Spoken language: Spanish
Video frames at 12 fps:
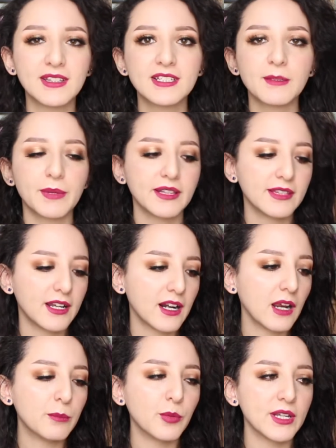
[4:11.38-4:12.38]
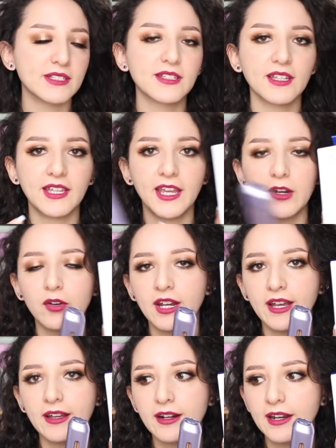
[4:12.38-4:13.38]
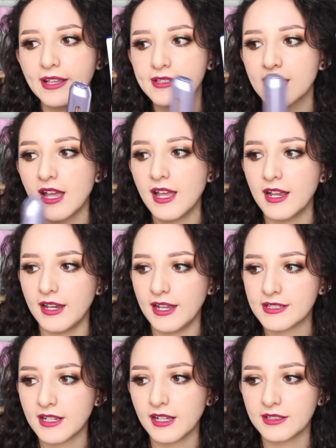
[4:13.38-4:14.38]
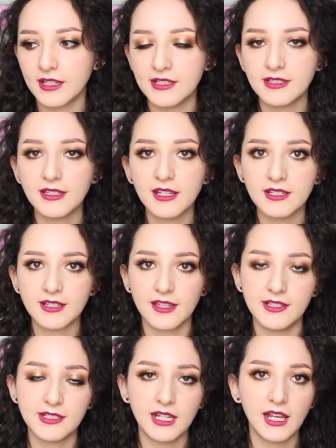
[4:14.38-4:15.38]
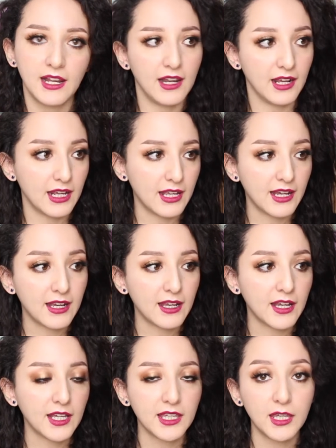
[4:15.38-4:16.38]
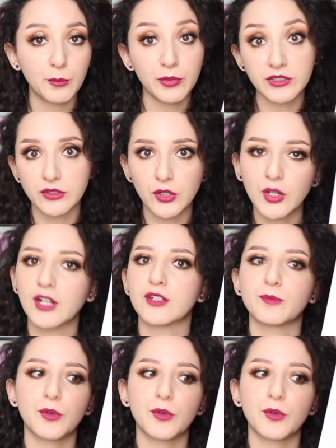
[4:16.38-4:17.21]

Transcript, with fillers: antes de prenderla pues quiero leerles las características que dice en la caja y pues todo lo que nos